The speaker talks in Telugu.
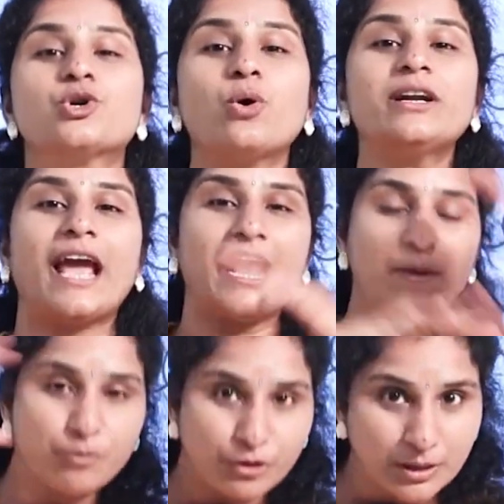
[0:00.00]
డోంట్
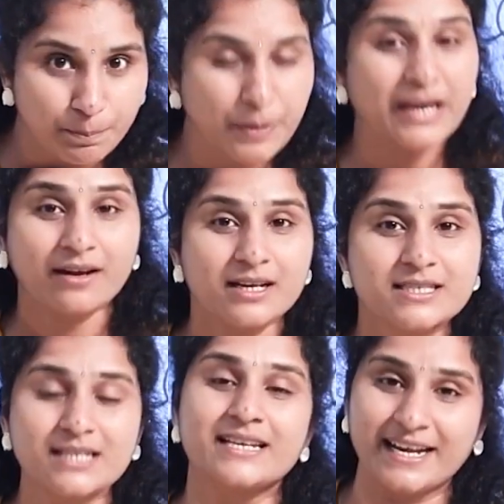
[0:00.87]
ఎయిమ్ ఫర్ ద బిగ్
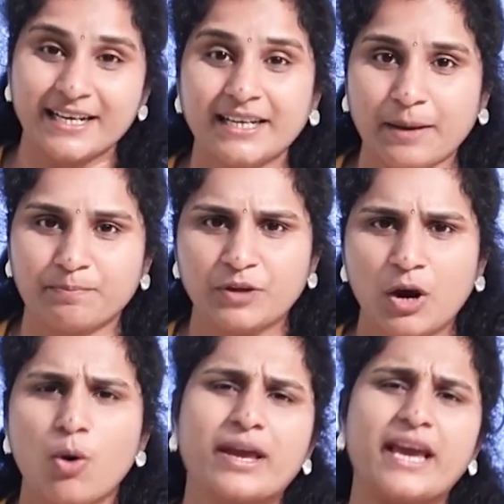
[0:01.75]
రిజల్ట్ ఎట్ ఏ టైం
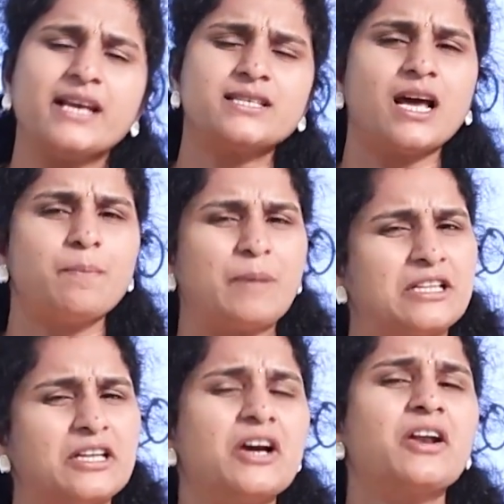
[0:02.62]
ఒకేసారి
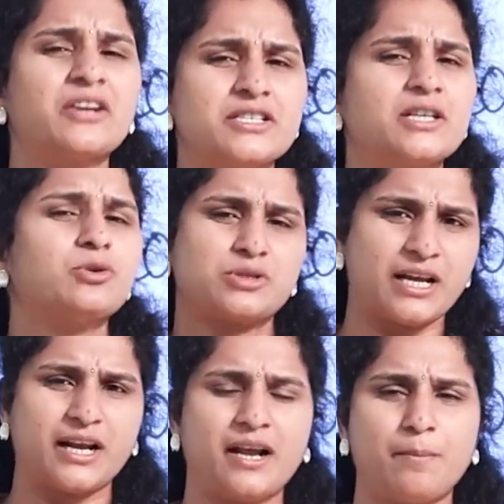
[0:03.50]
పెద్దగా నాకు రిజల్ట్
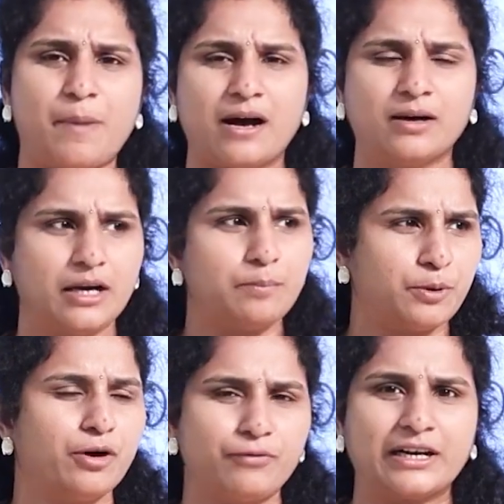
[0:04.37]
వస్తేనే నేను నేను
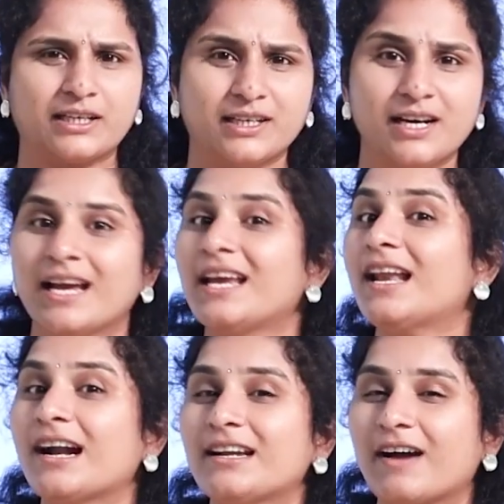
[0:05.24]
పర్ఫెక్ట్
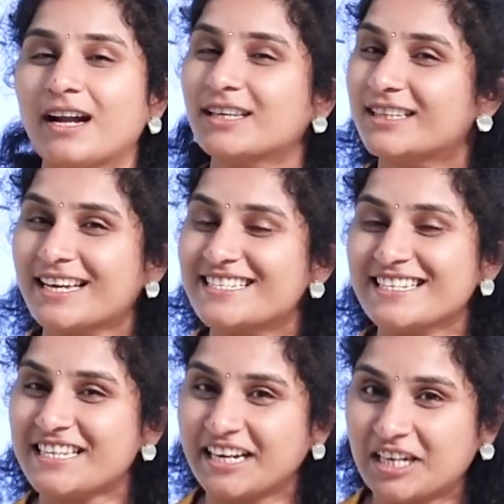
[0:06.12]
ఇలాంటి వాటికి
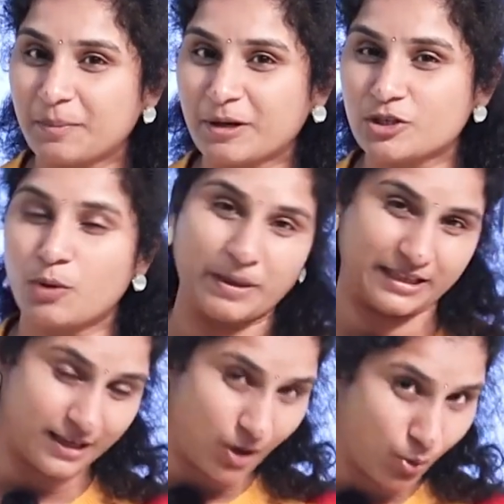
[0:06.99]
దయచేసి ఎట్టి పరిస్థితిలో
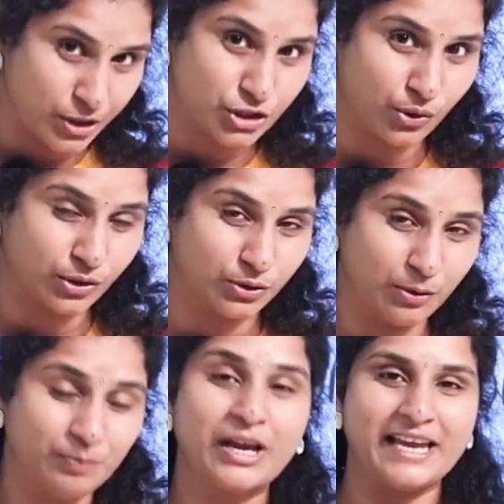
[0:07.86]
పెద్దగా
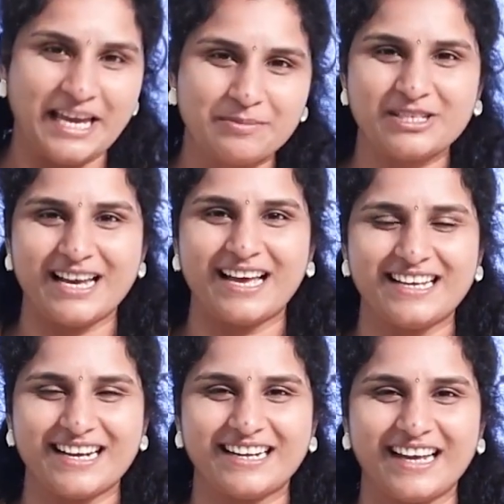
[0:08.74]
ఊహించుకోవద్దు ఏం
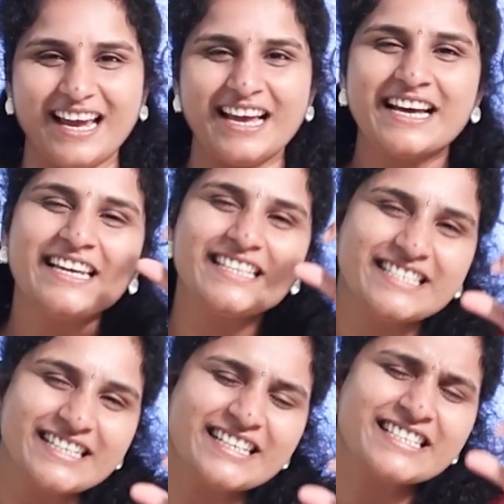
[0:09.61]
చేయాలి అని అంటే ఈ
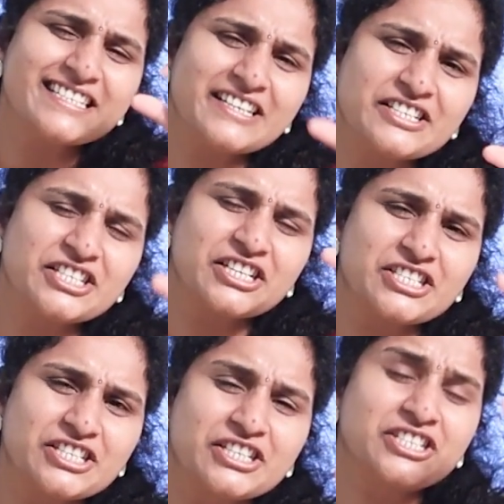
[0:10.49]
చిన్న చిన్న
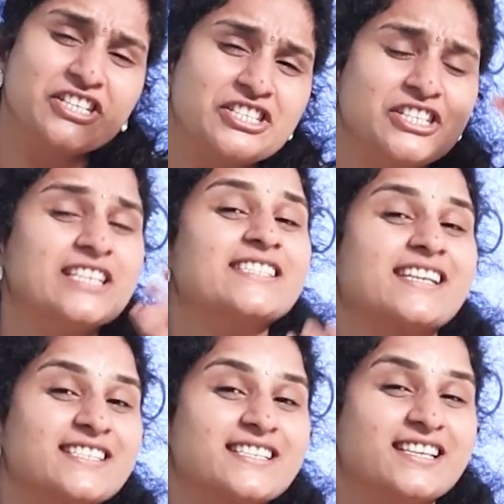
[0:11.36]
చిన్న చిన్న చిన్న చిన్న
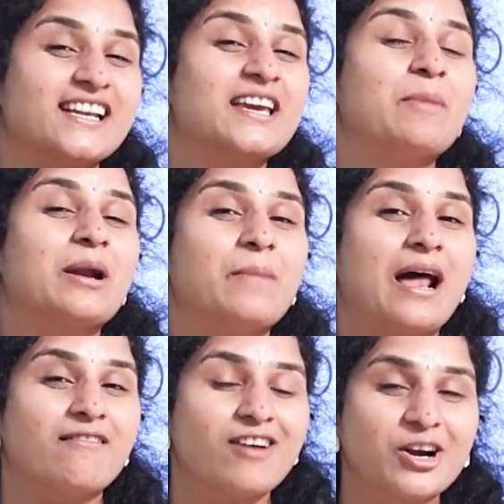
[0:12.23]
సక్సెస్లకి మనం
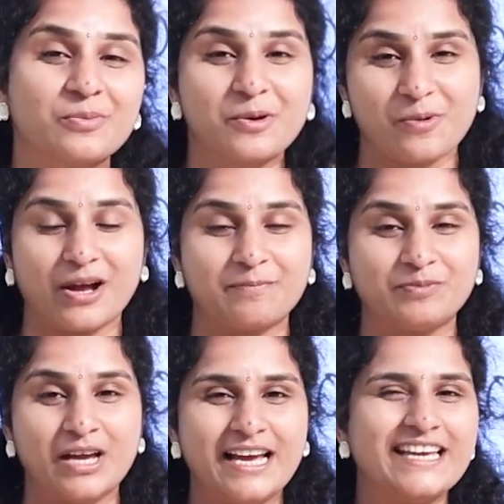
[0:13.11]
అలవాటు పడిపోవాలి
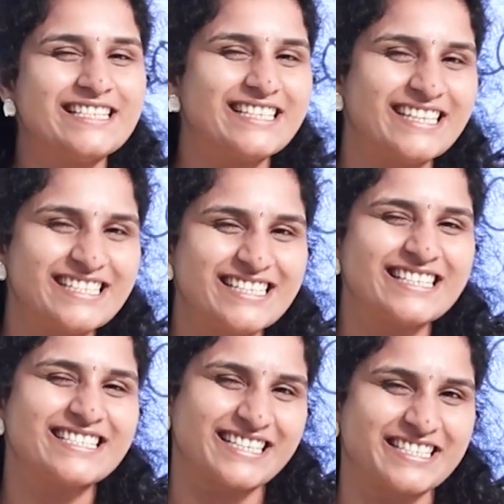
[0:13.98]
ఈ చిన్న
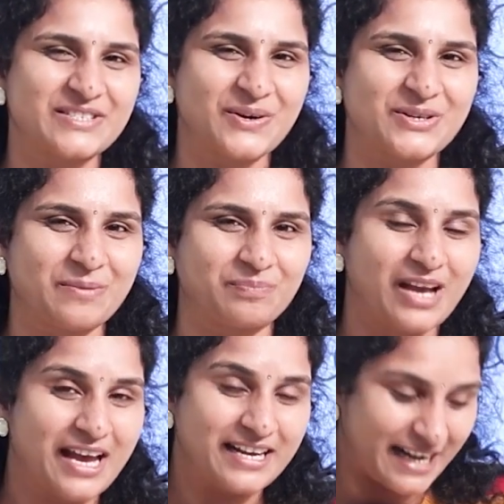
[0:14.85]
చిన్న సక్సెస్ కోసం
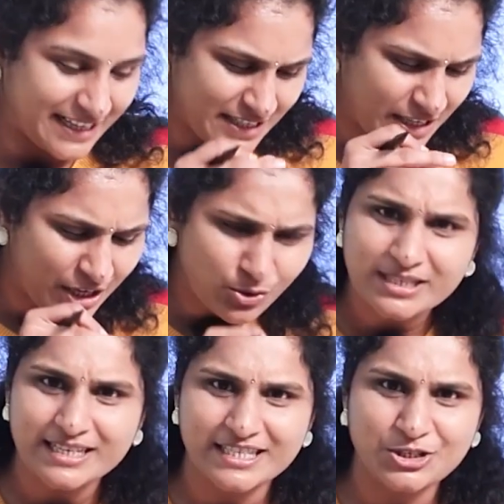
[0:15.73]
నెక్స్ట్ ఈ
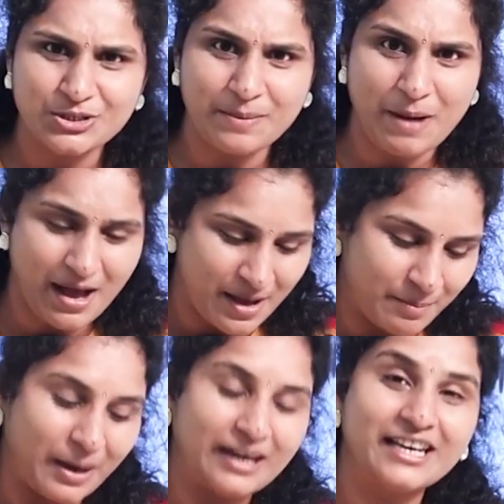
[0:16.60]
రోజు సక్సెస్ చూసామా
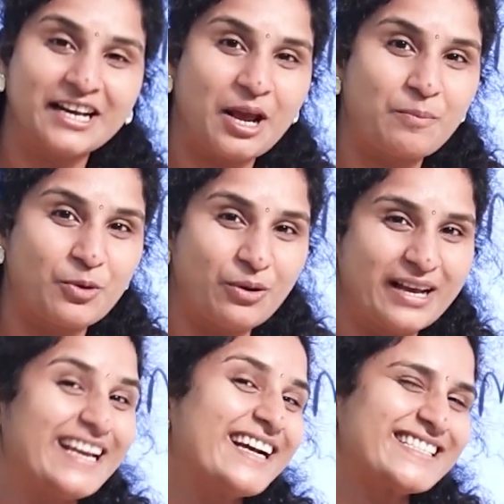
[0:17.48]
మళ్ళీ రేపు
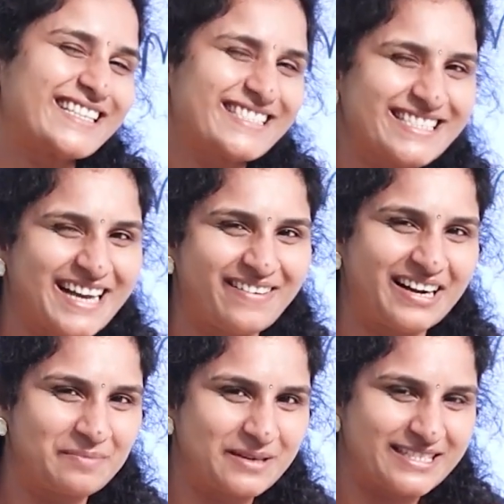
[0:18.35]
ఇంకా సక్సెస్
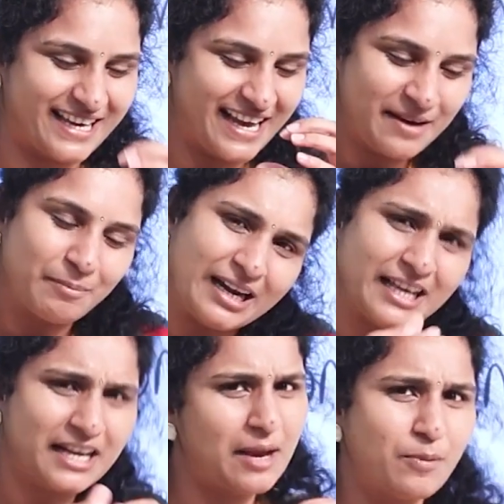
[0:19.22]
కావాలనిపిస్తే
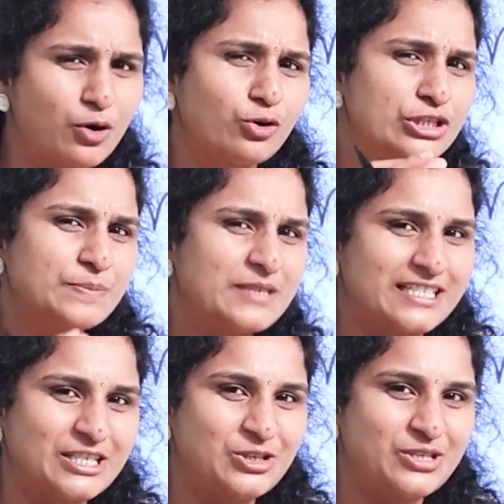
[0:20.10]
మళ్ళీ రేపు కూడా కొంచెం
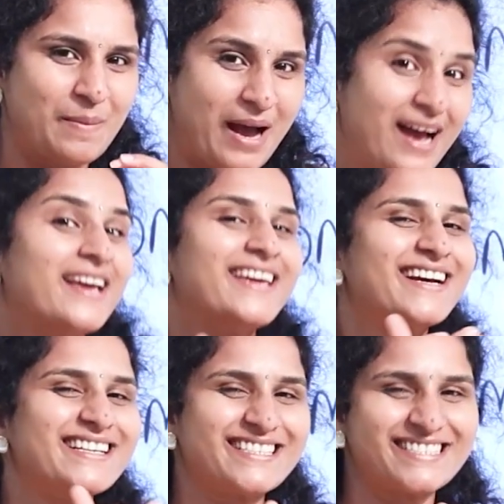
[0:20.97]
సక్సెస్ చూసామా
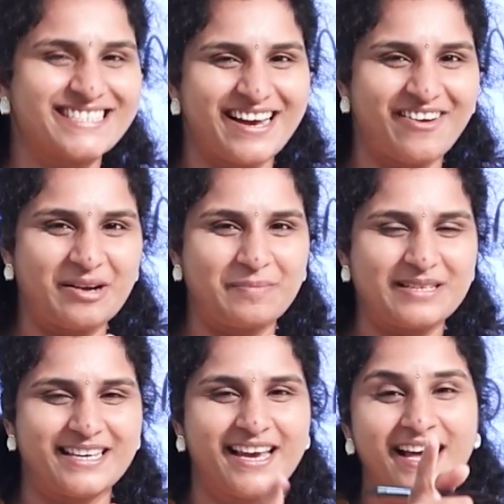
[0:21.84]
ఇంకా సక్సెస్
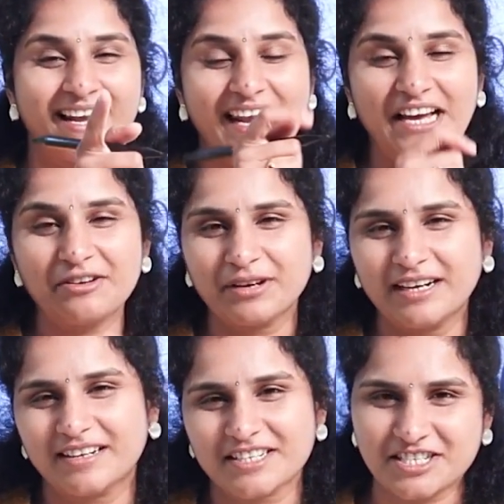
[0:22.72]
కావాలనిపిస్తే లైఫ్
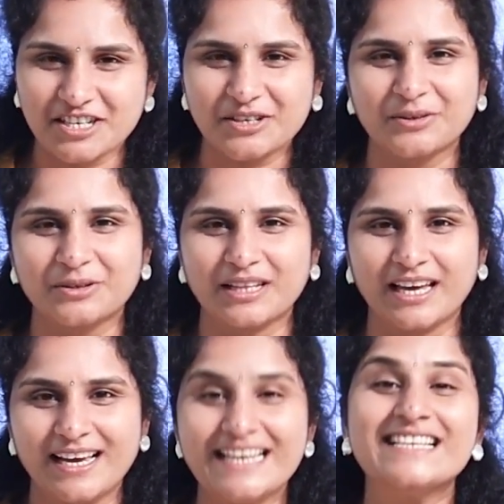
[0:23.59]
ఇంట్రెస్టింగ్గా
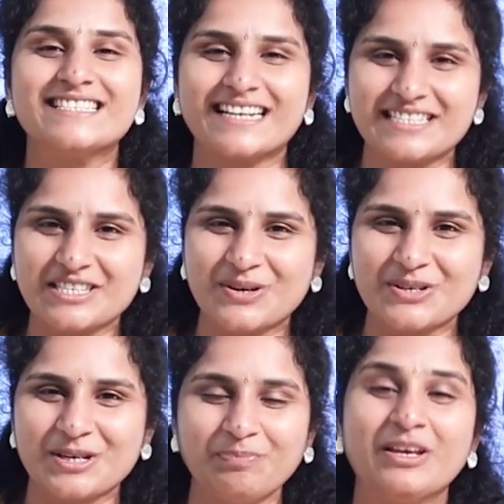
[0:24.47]
ఉంటుంది ఈ సక్సెస్
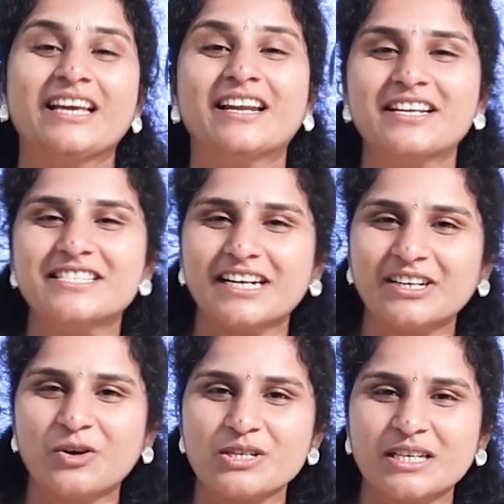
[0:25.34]
కోసం ఈ
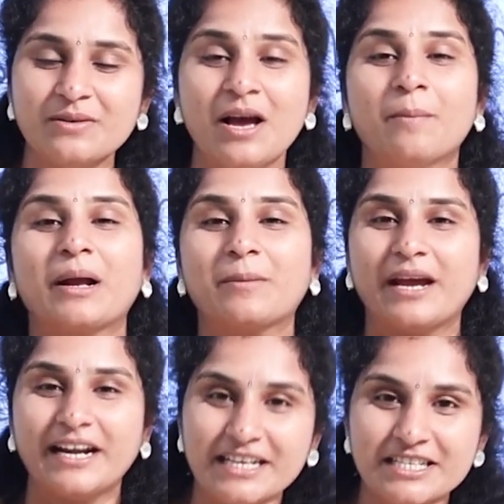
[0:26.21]
రిజల్ట్ కోసం మనం
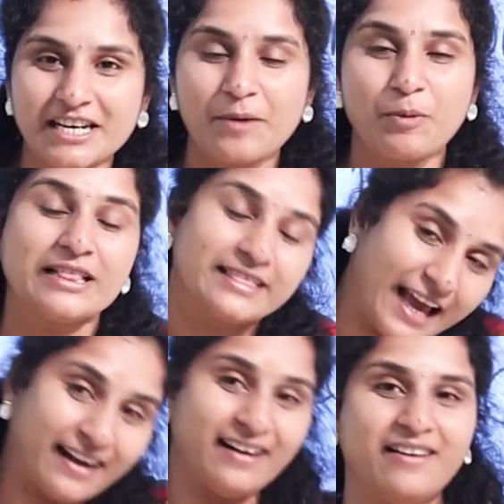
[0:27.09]
ఎడిక్షన్ అయిపోయి
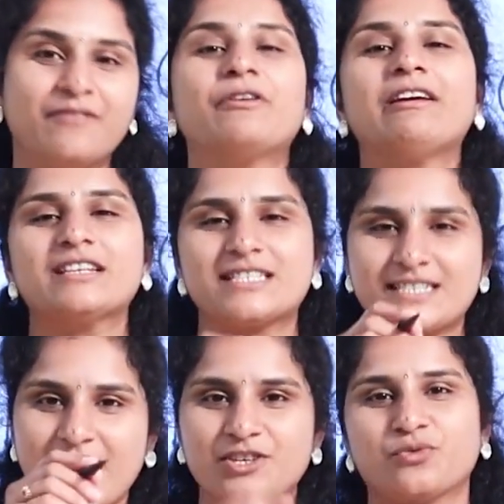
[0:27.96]
దెన్ విల్
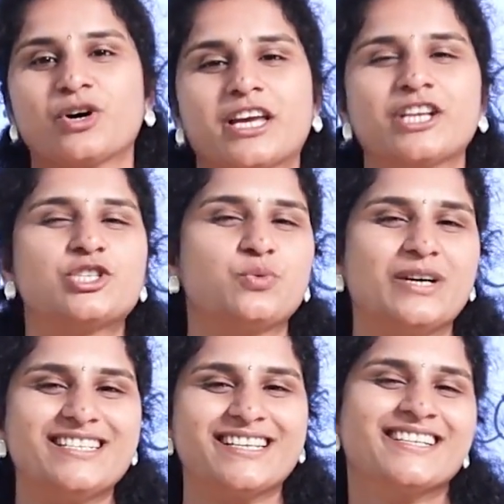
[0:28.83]
స్టార్ట్ వర్కింగ్
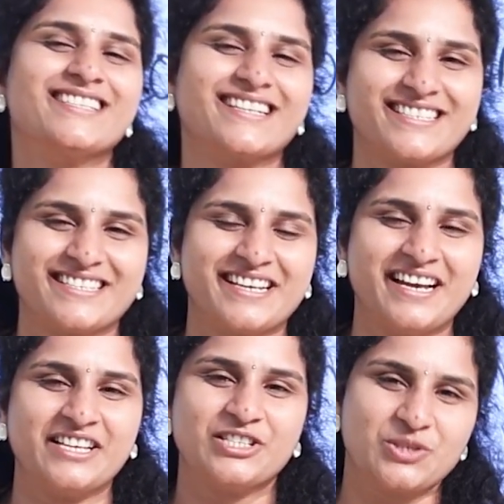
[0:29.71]
టువర్డ్స్ సక్సెస్
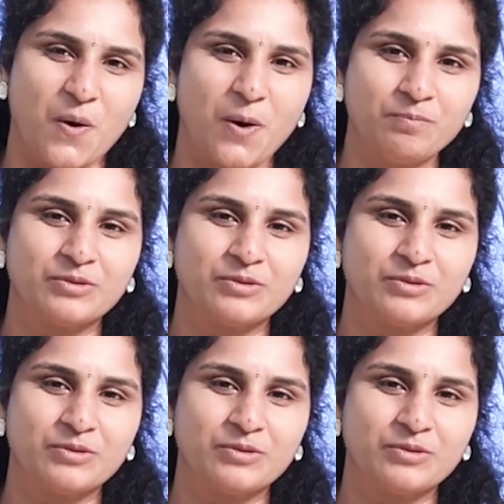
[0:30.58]
సో